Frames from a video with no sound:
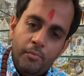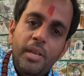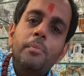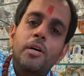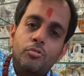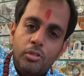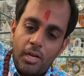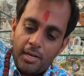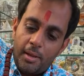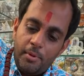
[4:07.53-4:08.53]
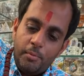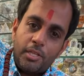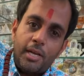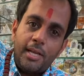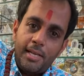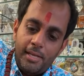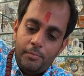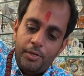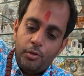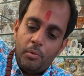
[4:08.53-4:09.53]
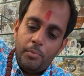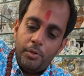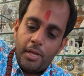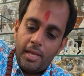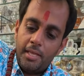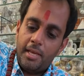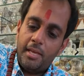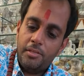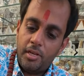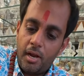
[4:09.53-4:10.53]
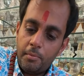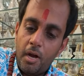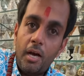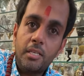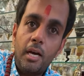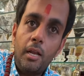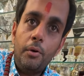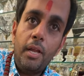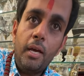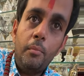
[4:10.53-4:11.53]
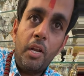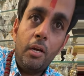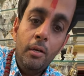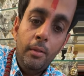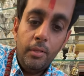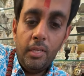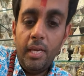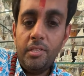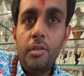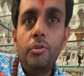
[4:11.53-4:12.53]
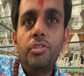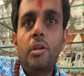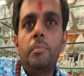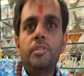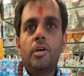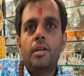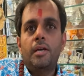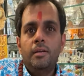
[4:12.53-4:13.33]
मेरे पास तो इतना टाइम नहीं बताने के लिए वीडियो लंबी हो जाएगी ये देखिए सर आपका हाथ काला हो गया ना हमारा ये इसकी ओरिजिनल पहचान है